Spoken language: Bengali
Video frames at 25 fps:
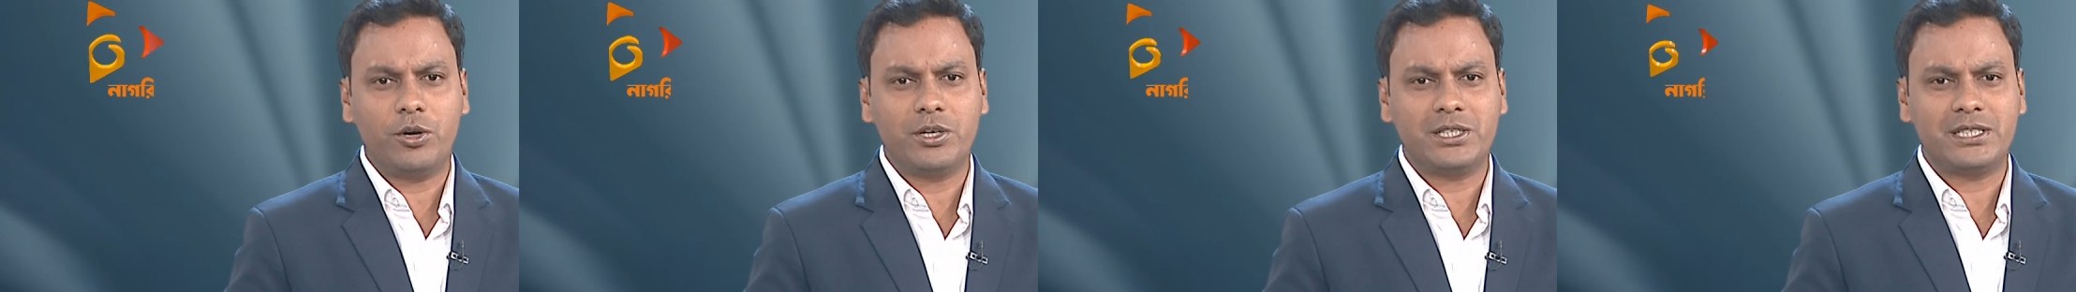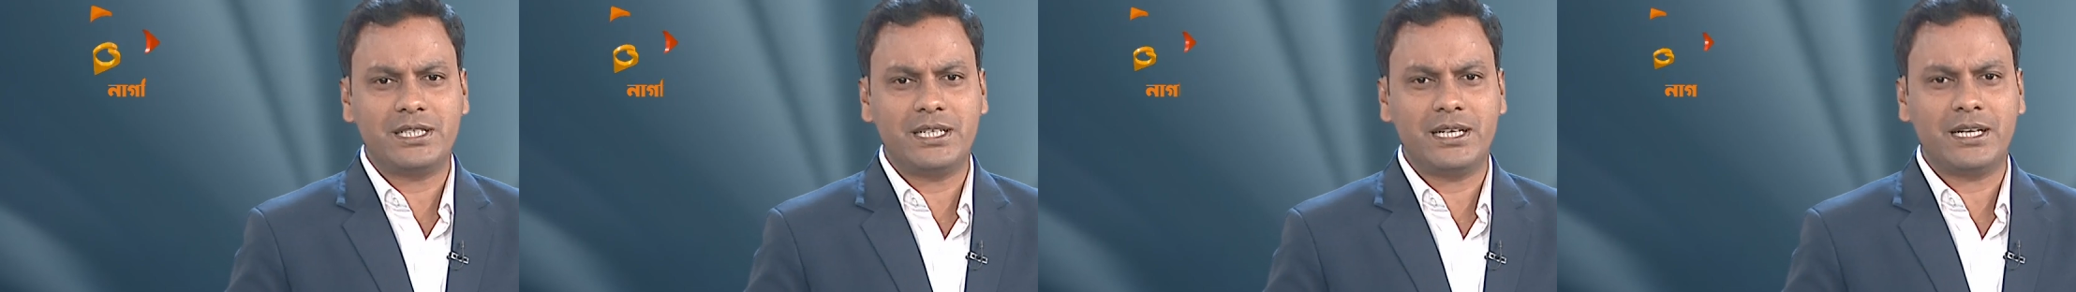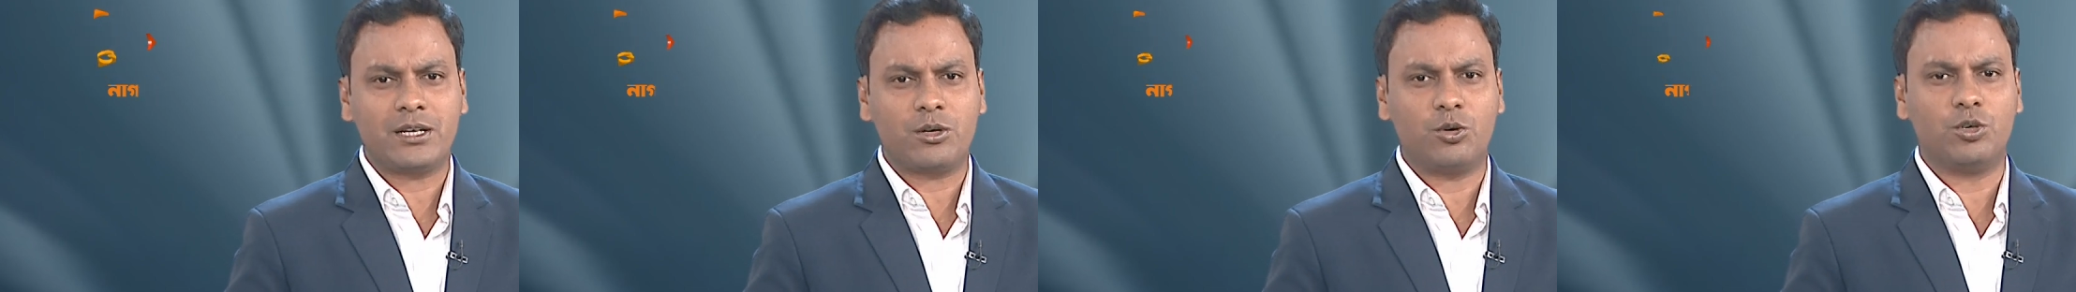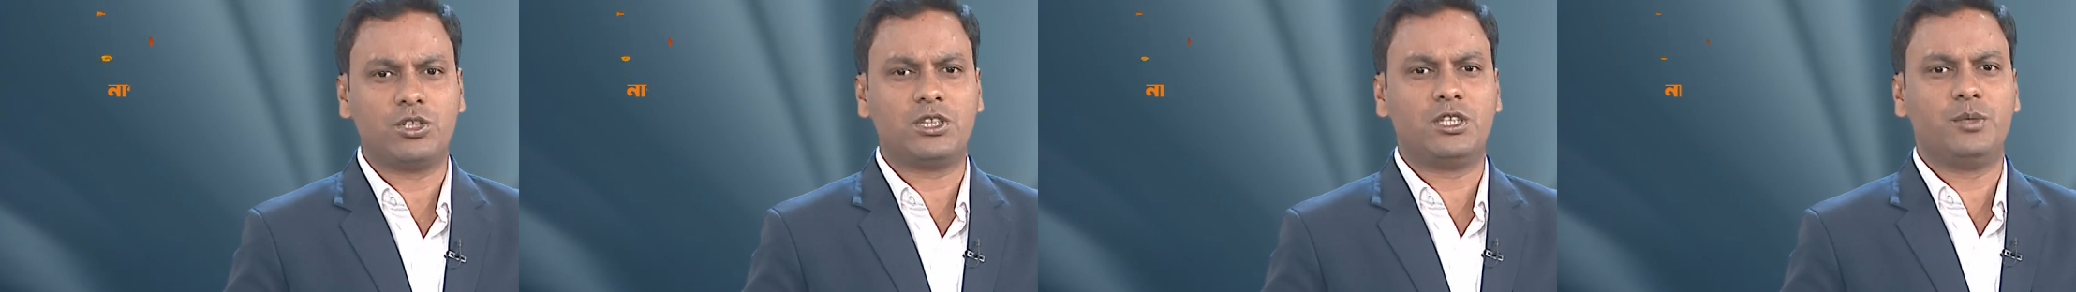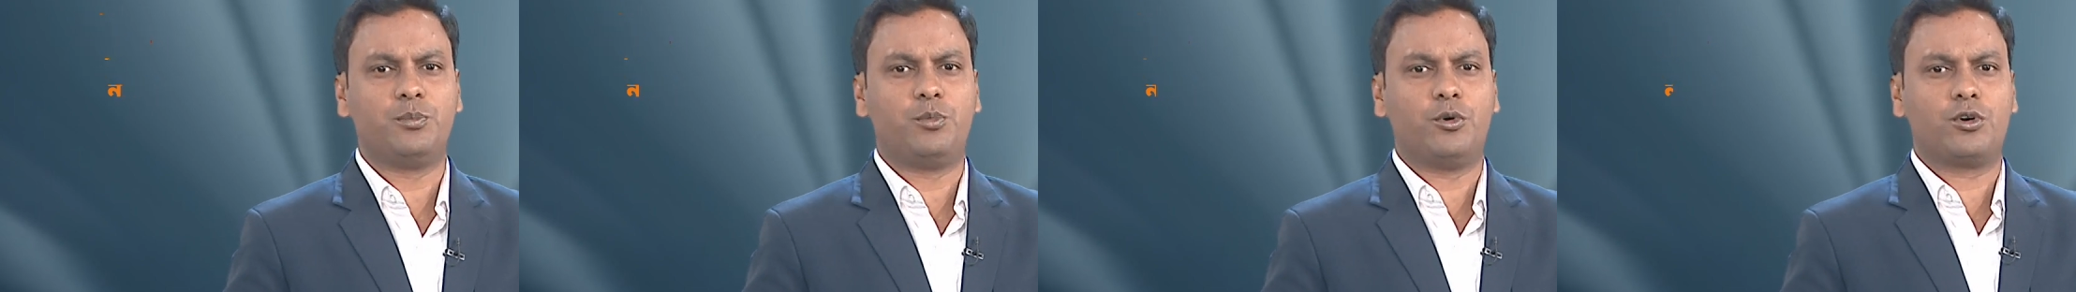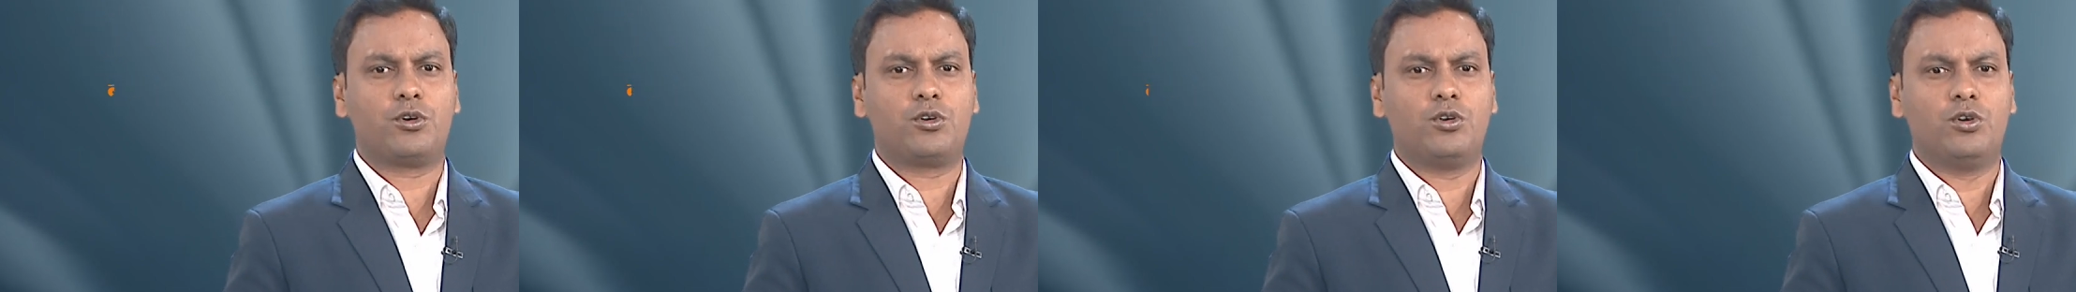হয়েছে
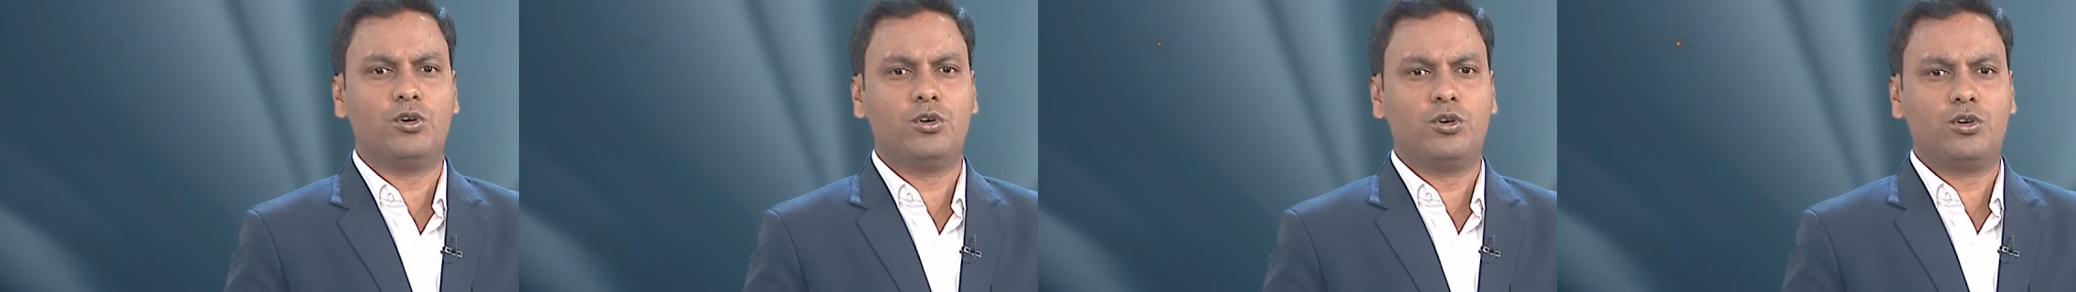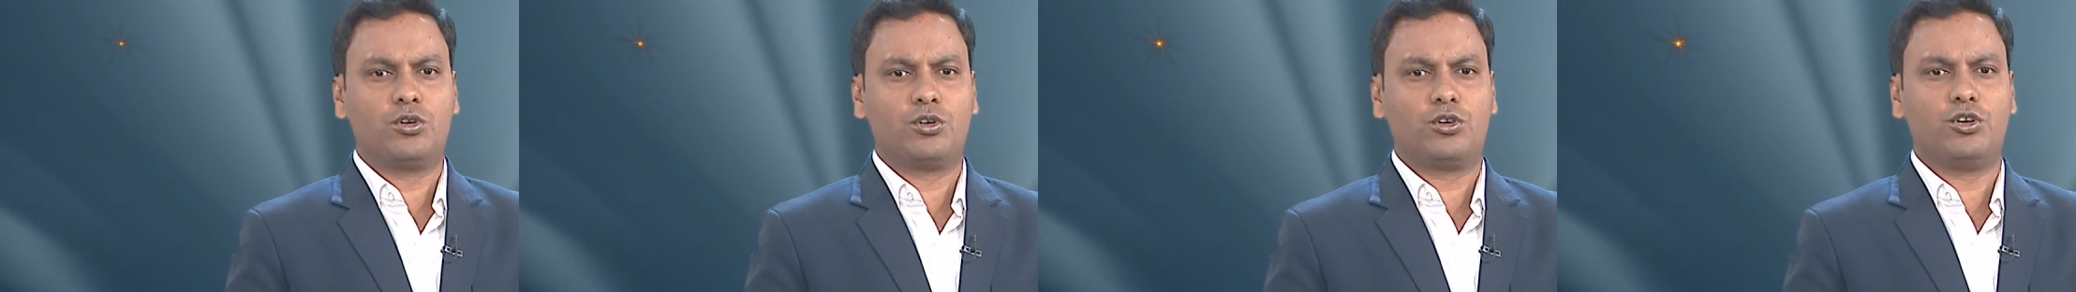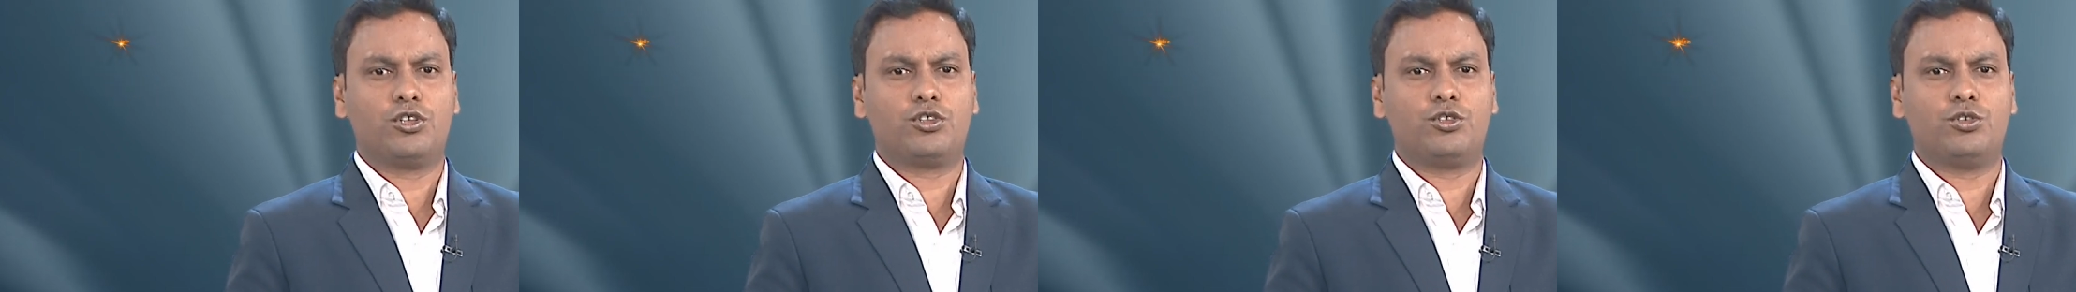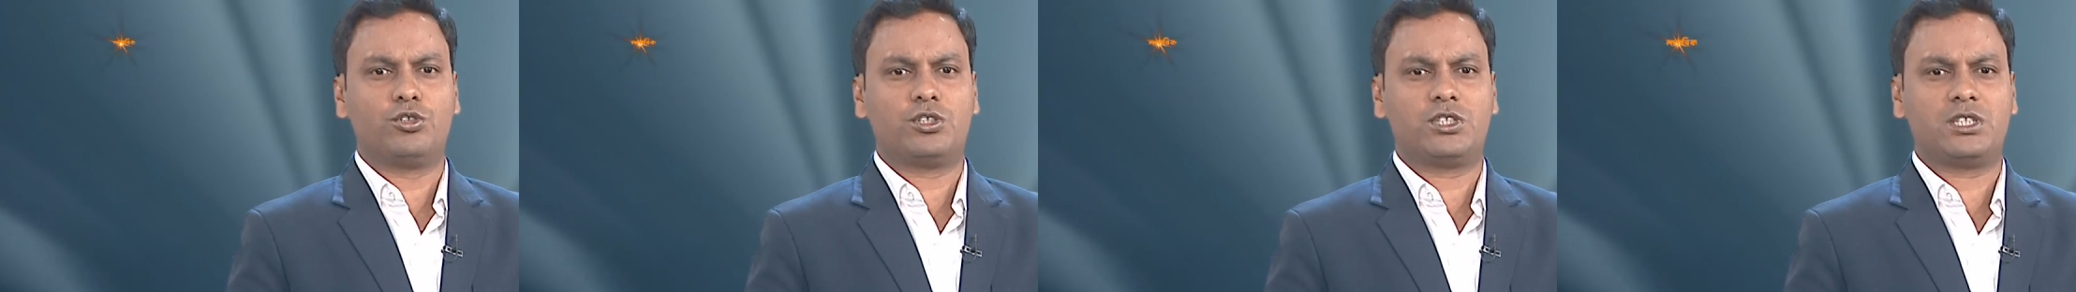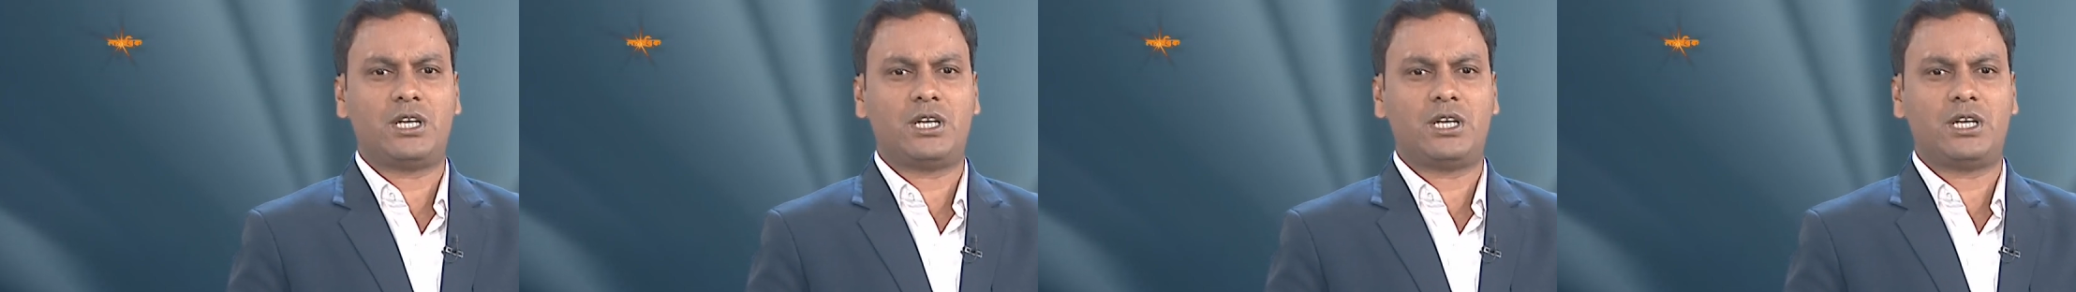কর্তৃপক্ষ গত